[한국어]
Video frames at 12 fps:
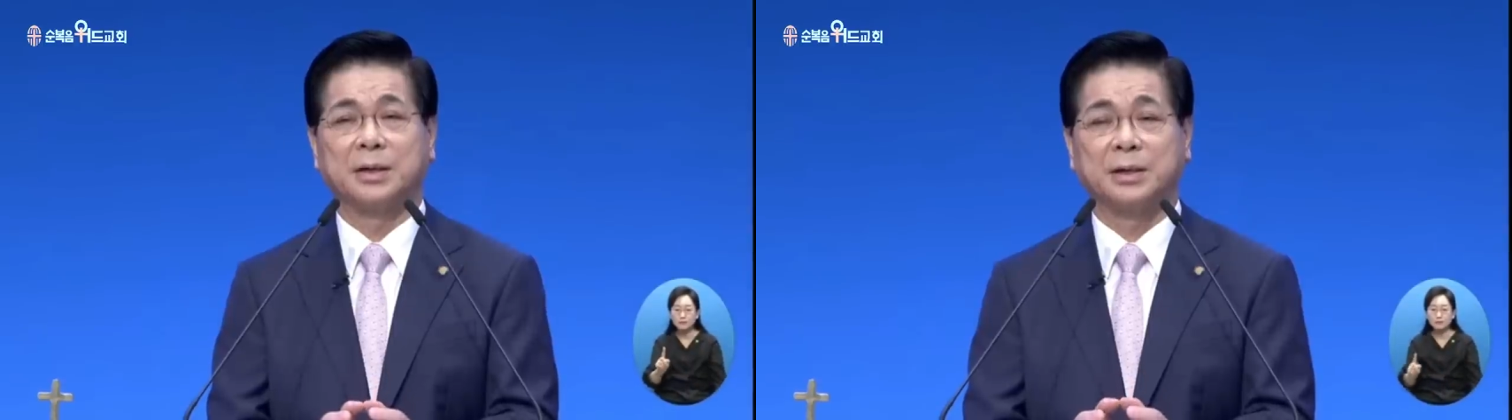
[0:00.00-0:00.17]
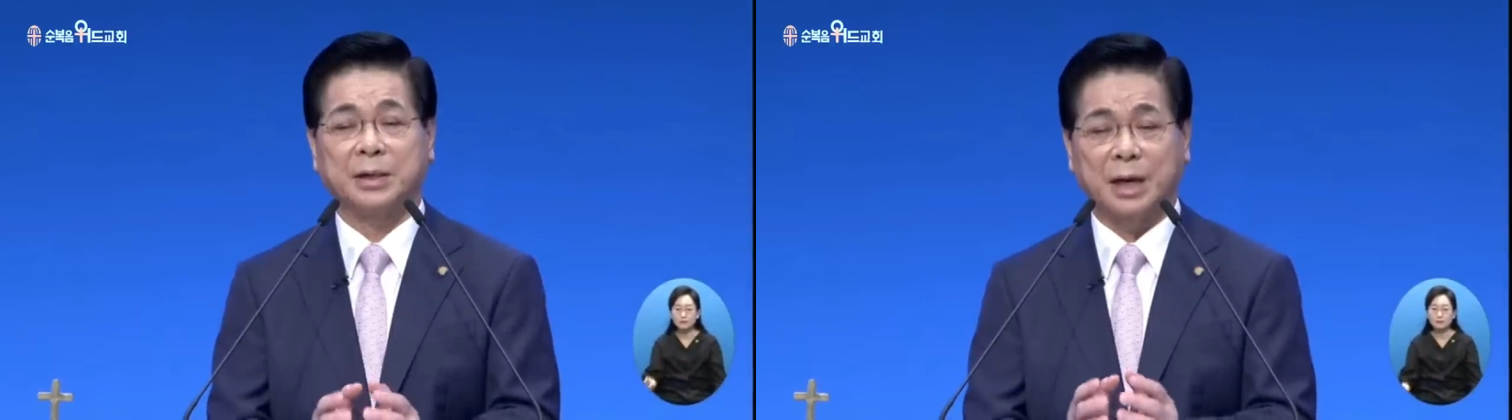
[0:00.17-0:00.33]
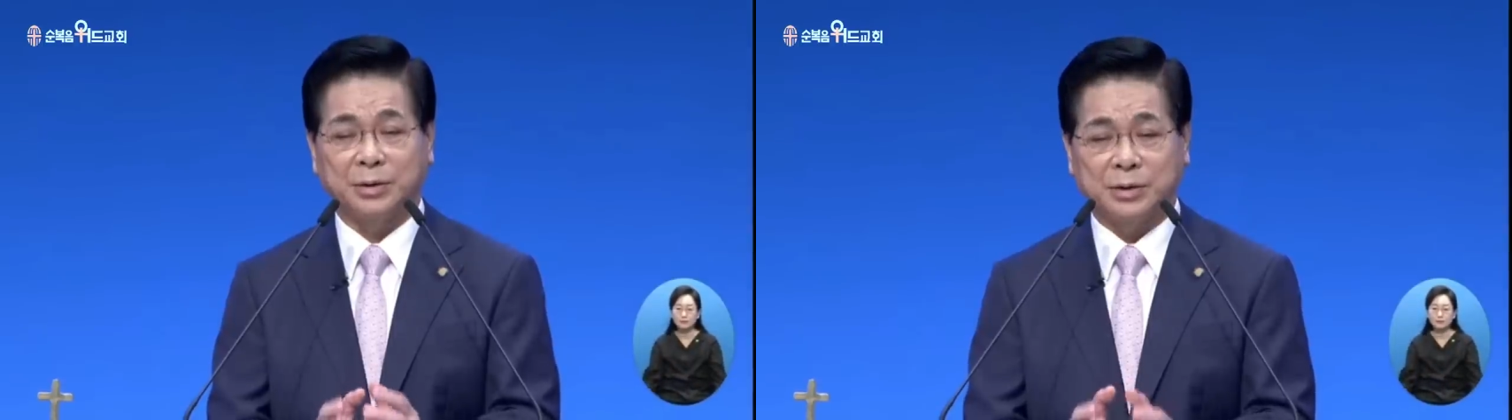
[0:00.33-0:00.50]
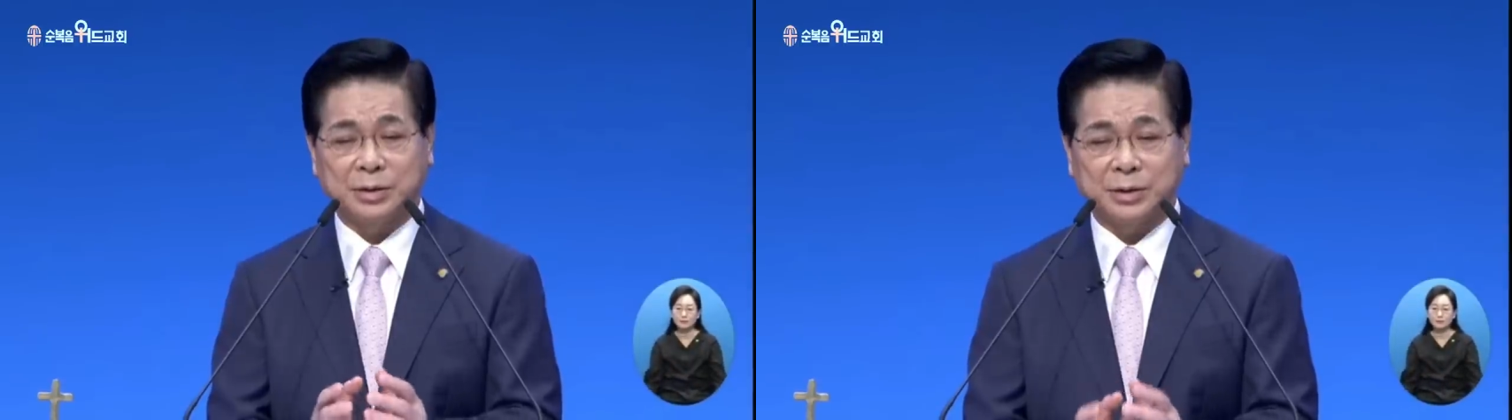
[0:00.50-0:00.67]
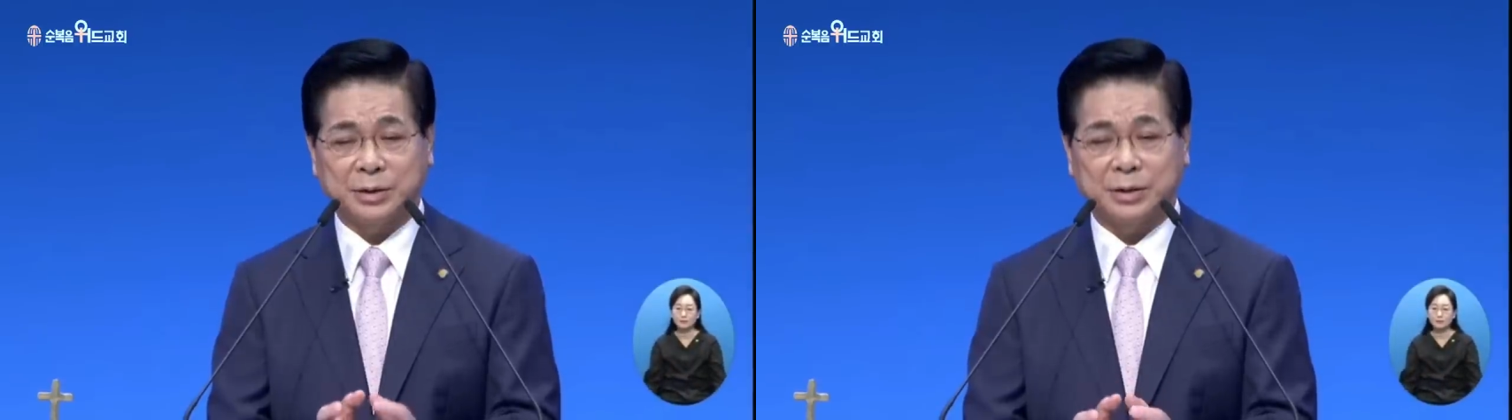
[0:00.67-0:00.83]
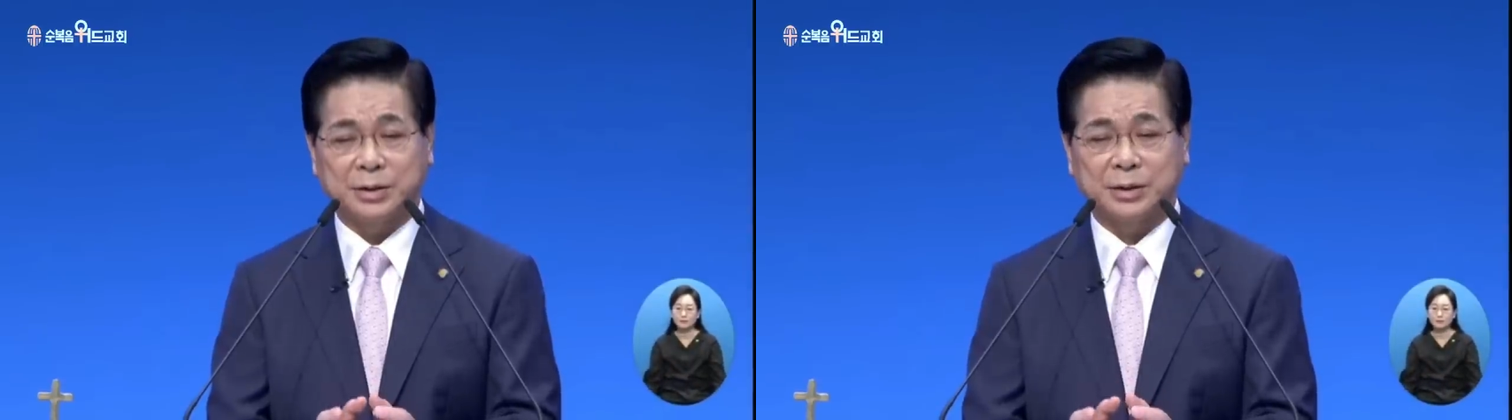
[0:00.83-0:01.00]

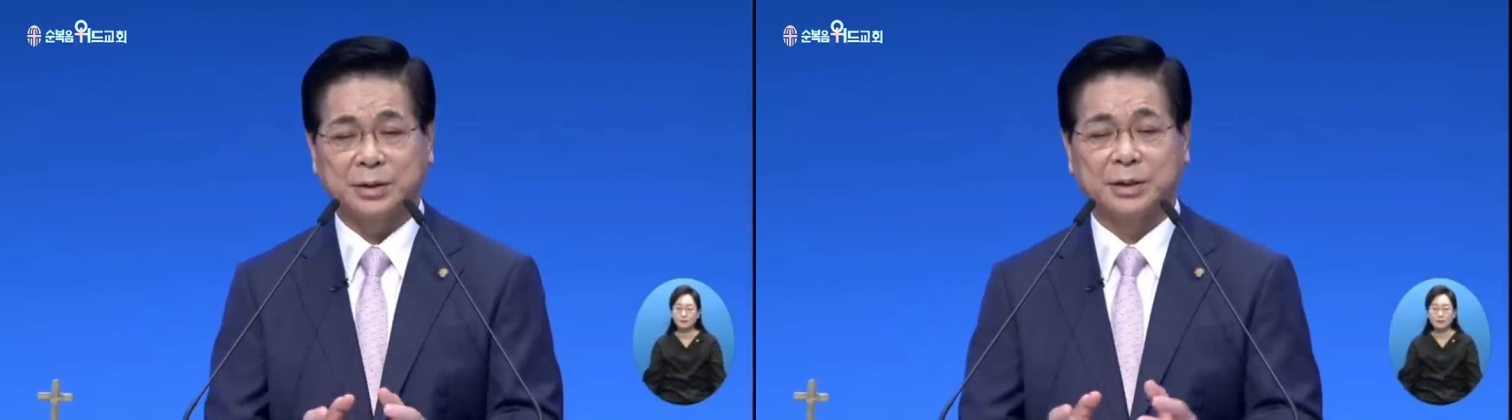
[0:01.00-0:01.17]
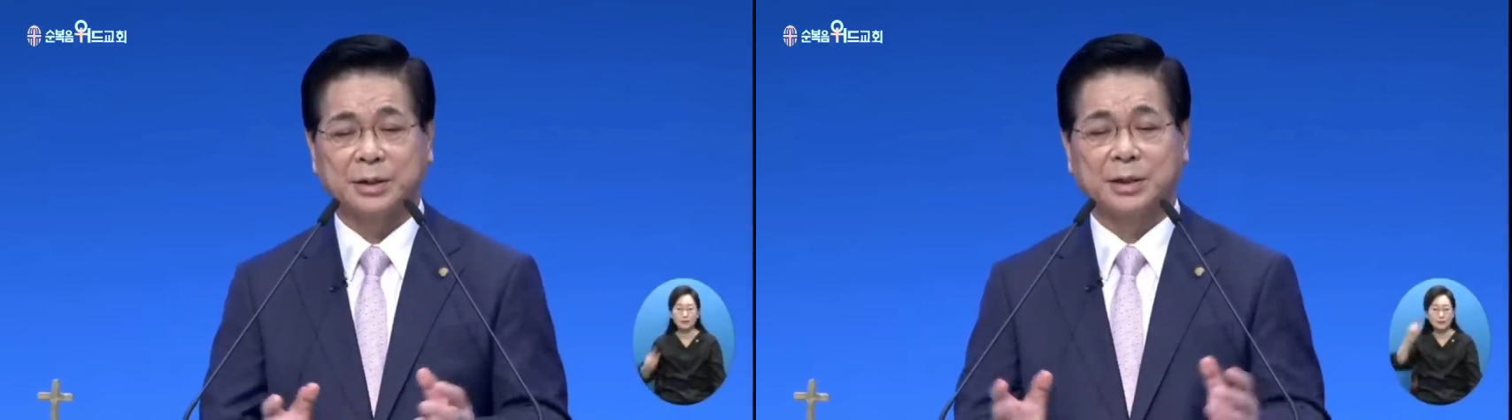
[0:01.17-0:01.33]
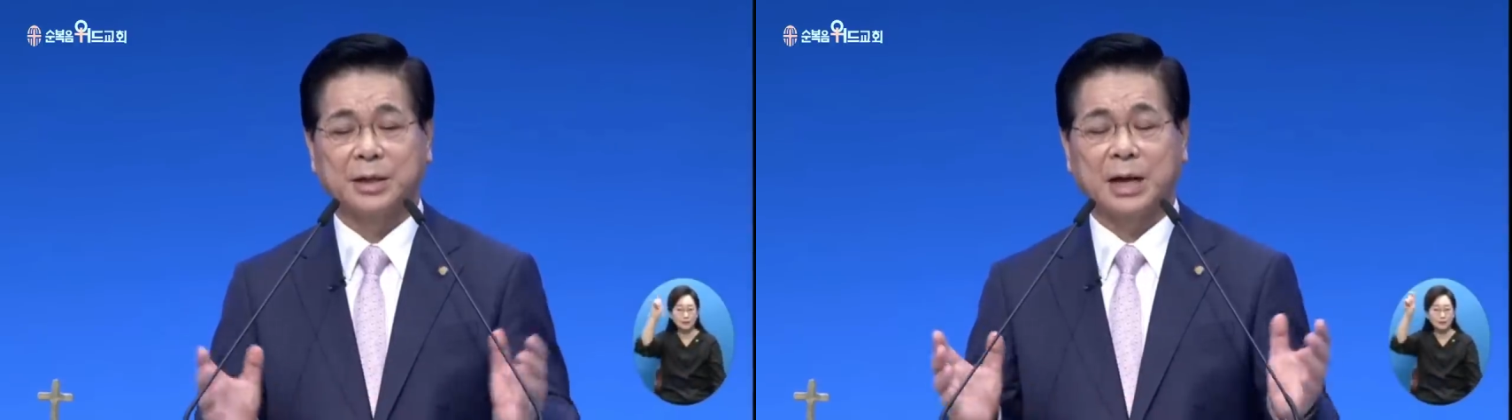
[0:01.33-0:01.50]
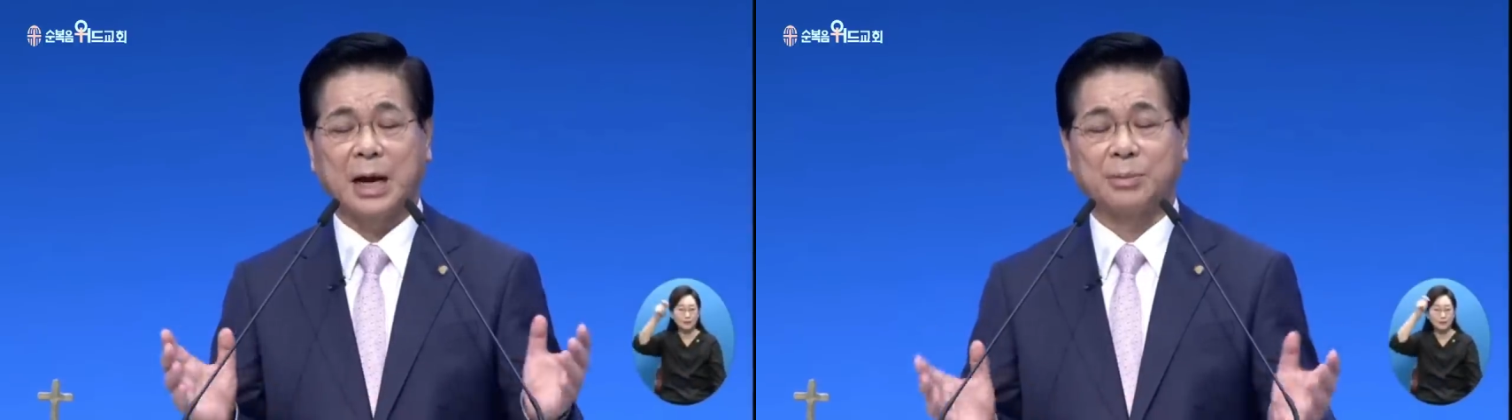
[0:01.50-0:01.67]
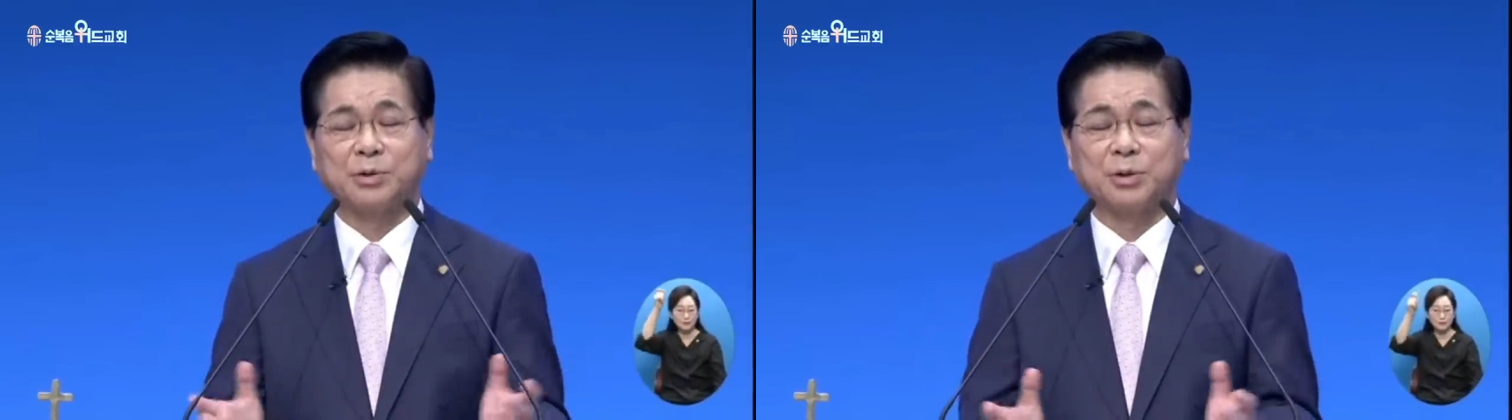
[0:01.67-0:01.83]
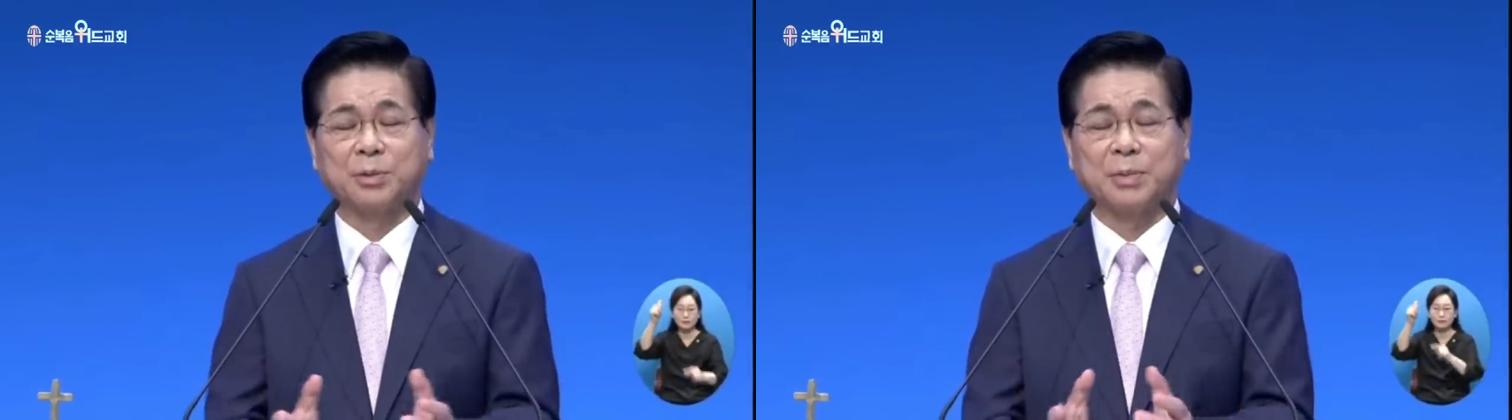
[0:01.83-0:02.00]
다윗이
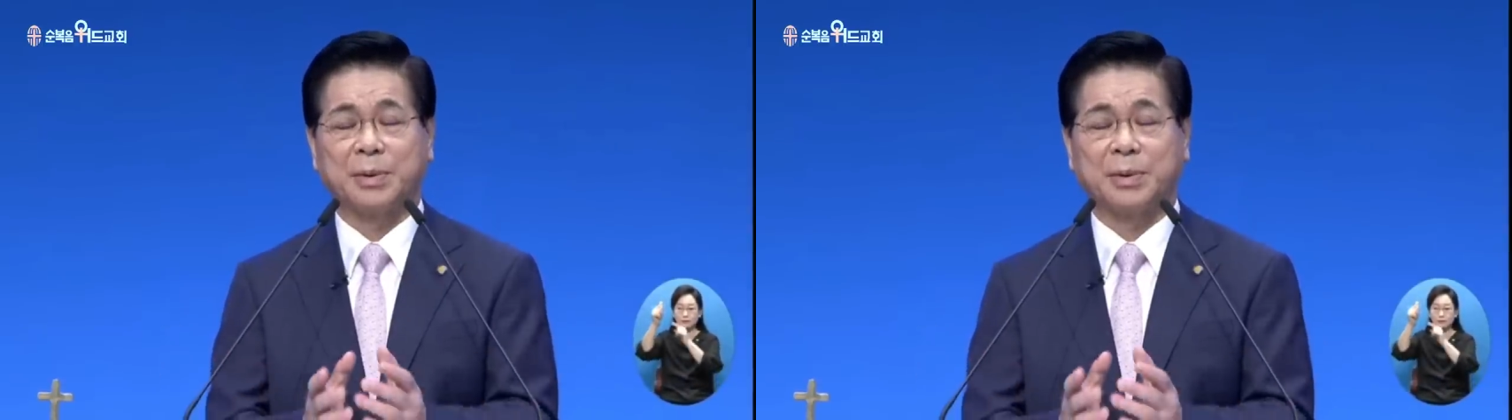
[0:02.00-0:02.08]
압살롬의